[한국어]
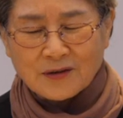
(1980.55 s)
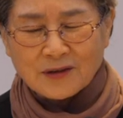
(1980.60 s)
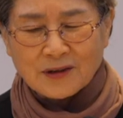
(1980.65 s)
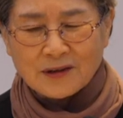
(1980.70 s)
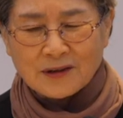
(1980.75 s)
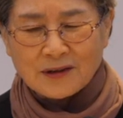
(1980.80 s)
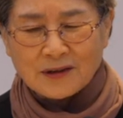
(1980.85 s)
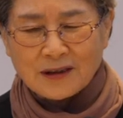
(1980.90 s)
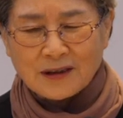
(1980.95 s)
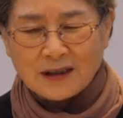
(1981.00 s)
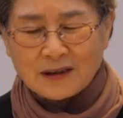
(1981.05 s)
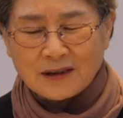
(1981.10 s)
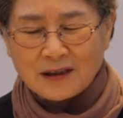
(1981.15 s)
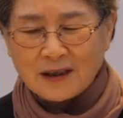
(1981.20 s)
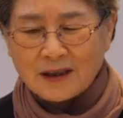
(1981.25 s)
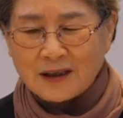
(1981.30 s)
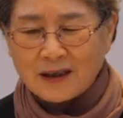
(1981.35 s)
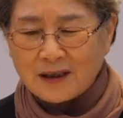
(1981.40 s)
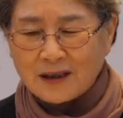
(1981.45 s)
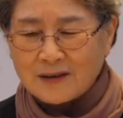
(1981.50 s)
일을 할
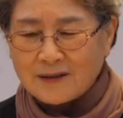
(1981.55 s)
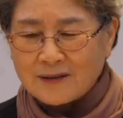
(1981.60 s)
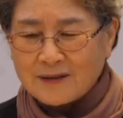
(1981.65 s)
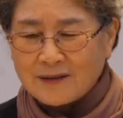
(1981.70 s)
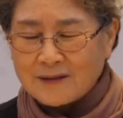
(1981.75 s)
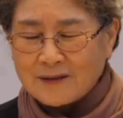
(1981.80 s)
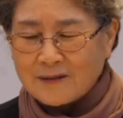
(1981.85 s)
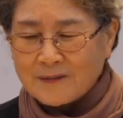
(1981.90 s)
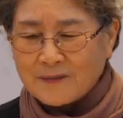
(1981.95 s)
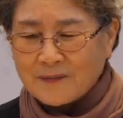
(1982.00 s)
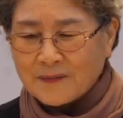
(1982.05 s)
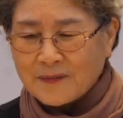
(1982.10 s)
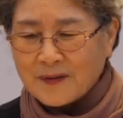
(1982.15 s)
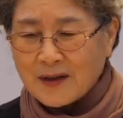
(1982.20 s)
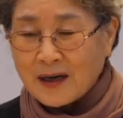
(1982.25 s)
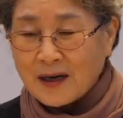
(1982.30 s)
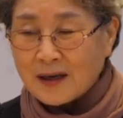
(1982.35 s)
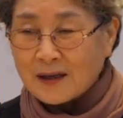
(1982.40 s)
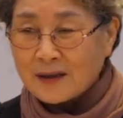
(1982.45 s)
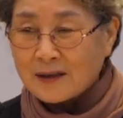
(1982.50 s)
때
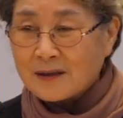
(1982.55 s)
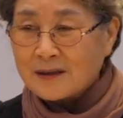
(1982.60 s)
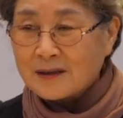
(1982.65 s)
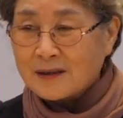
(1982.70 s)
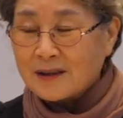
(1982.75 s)
나를